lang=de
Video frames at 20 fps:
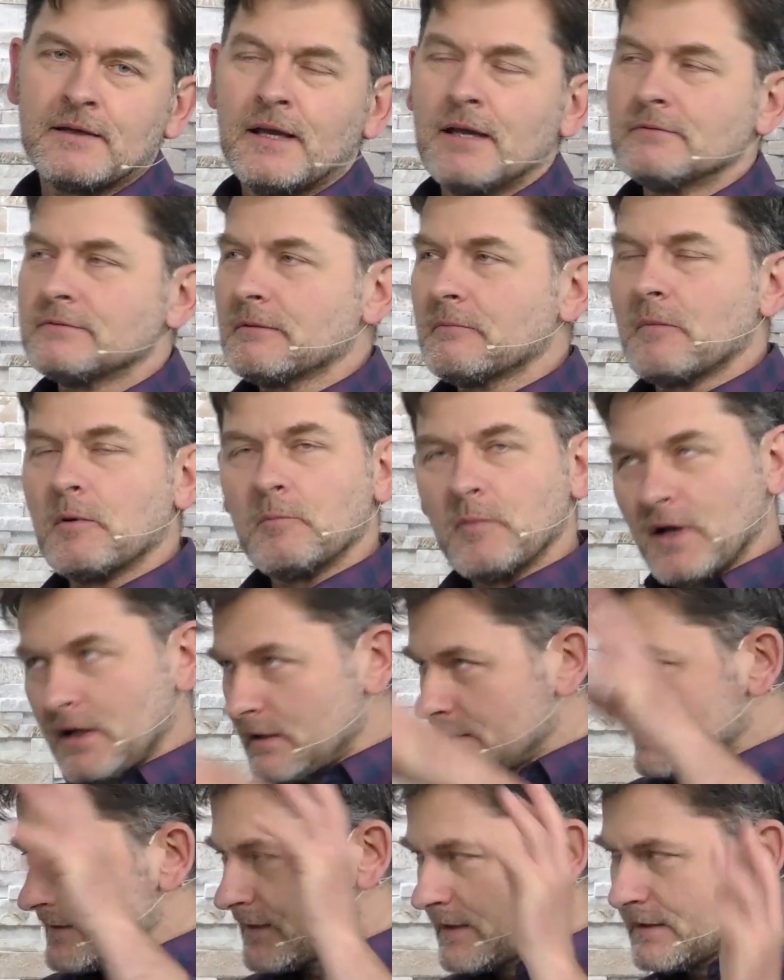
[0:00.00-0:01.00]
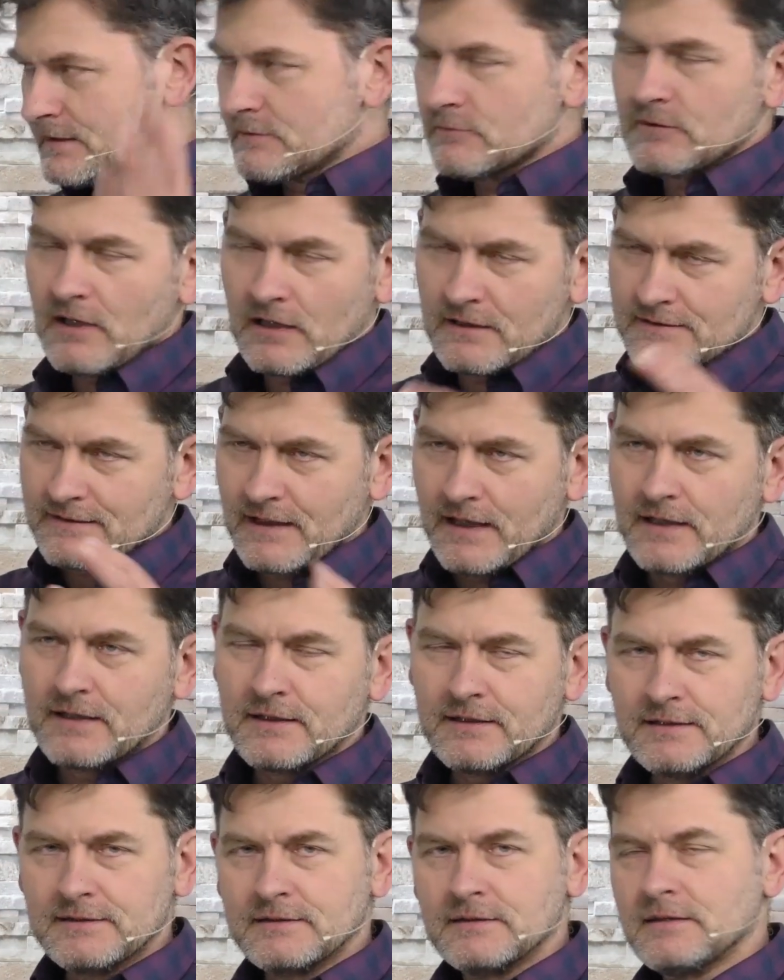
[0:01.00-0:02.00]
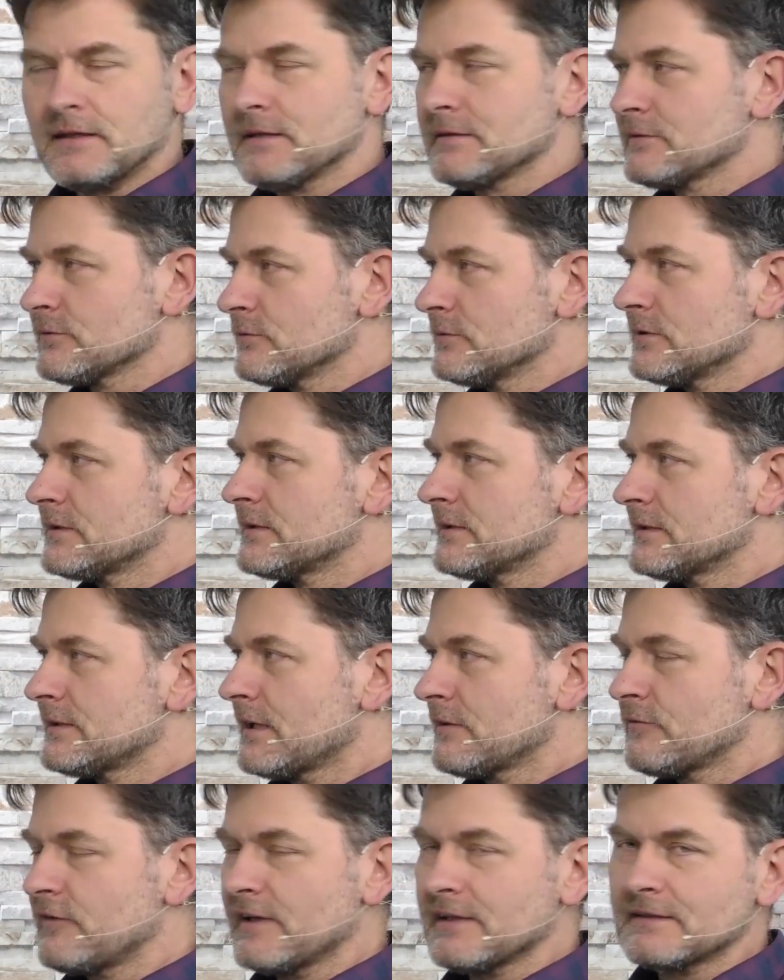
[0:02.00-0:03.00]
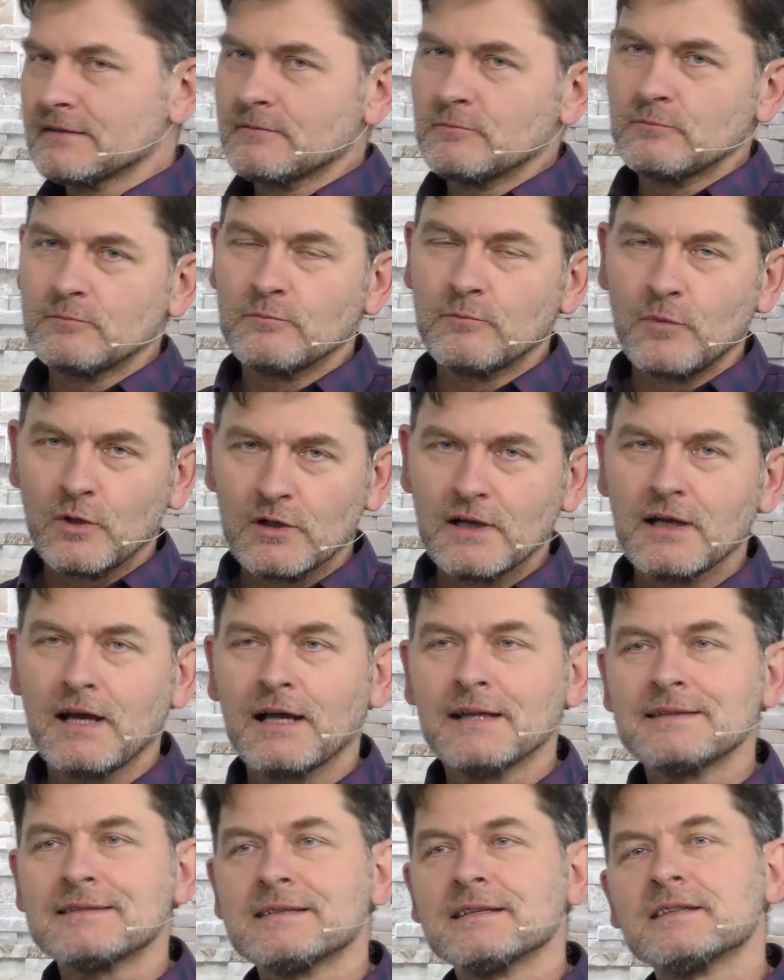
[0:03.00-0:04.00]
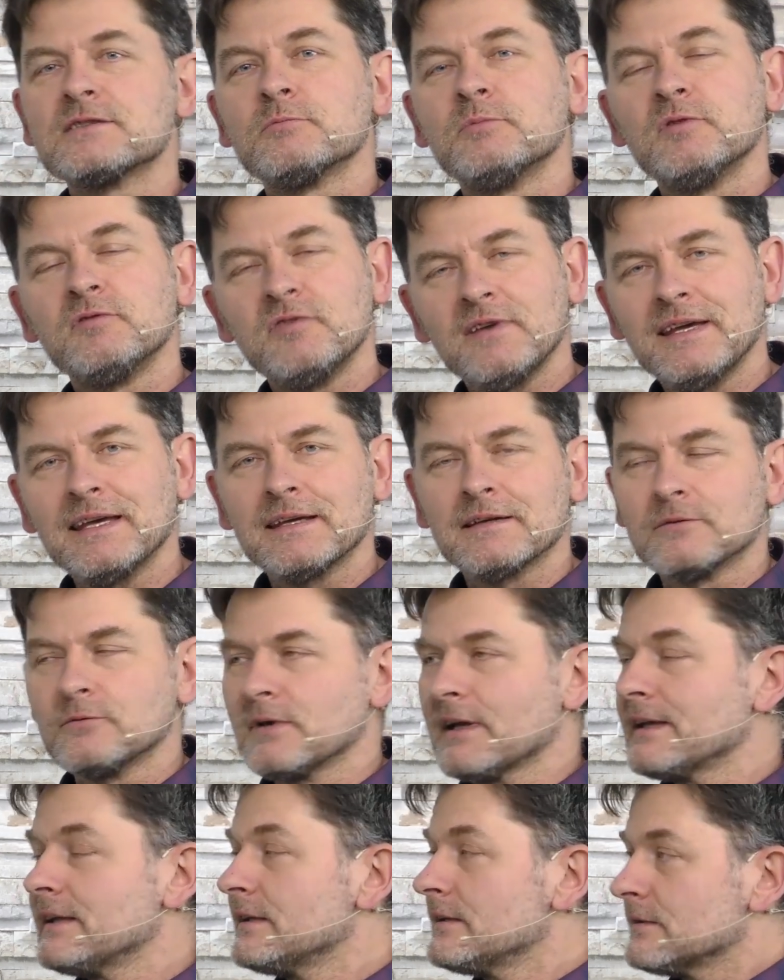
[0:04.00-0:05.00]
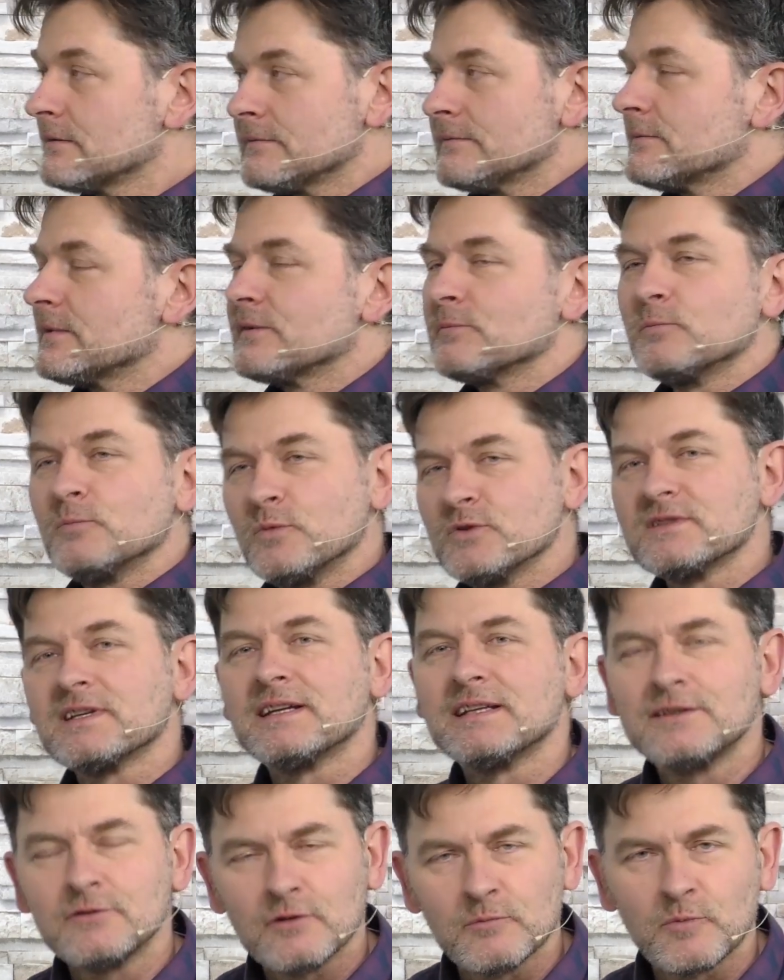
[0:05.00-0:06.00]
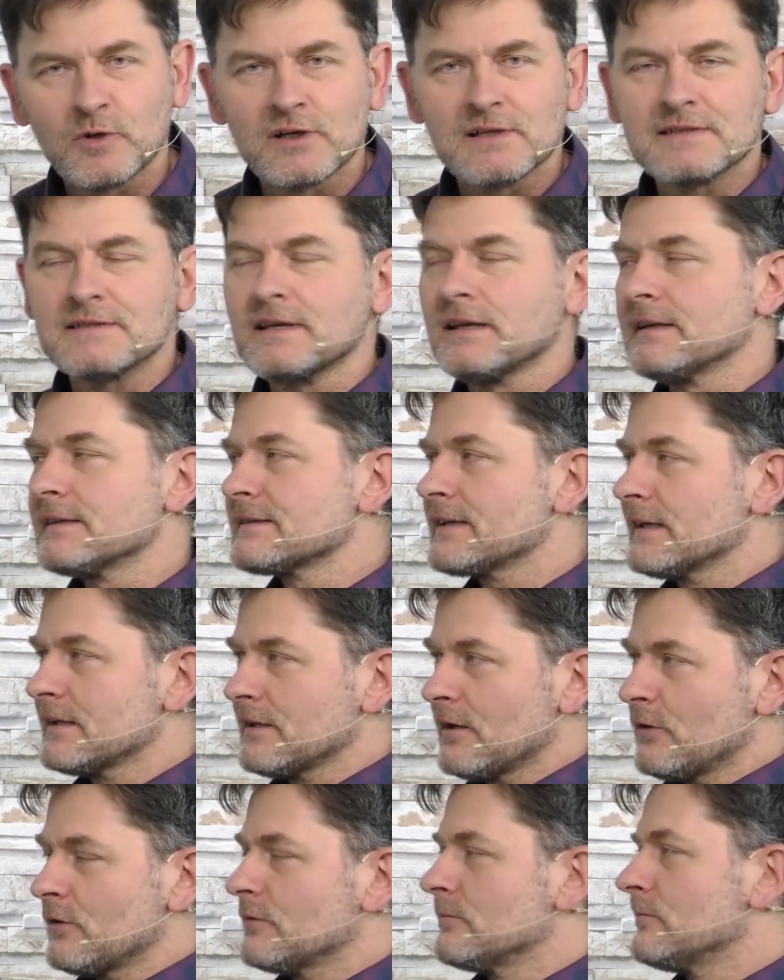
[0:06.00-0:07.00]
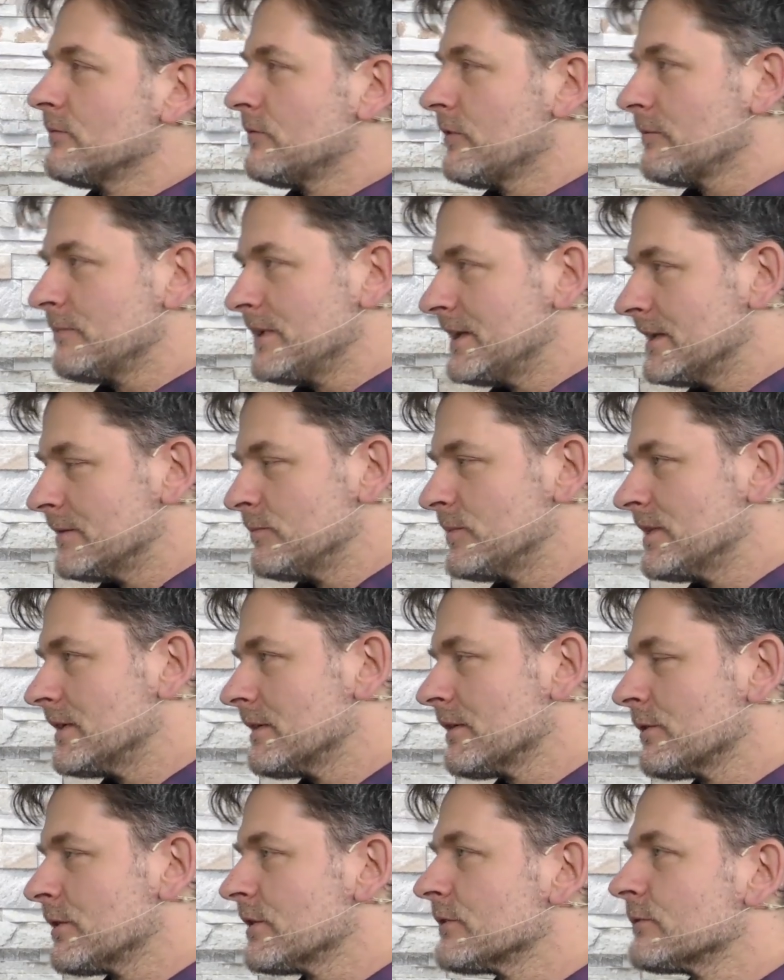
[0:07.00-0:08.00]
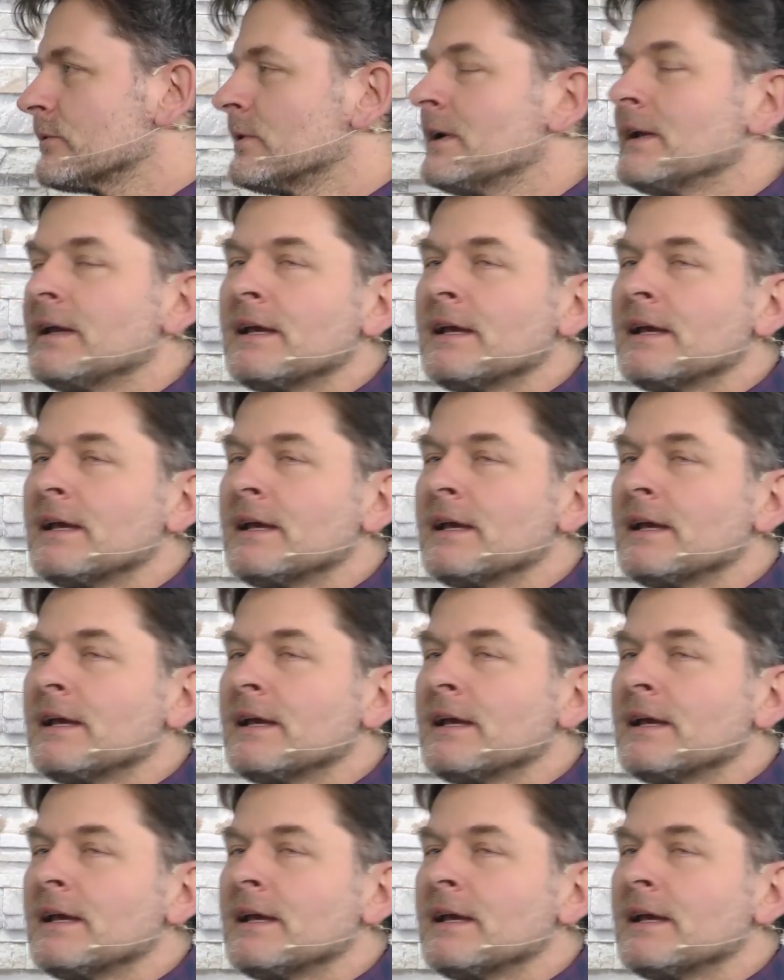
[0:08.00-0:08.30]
Wenn man mal das Licht und alles eingerichtet hat und dann fängt ein Model an, sich zu bewegen, oder es müssen ja nicht nur Models sein, es geht ja auch um Familienbilder oder so.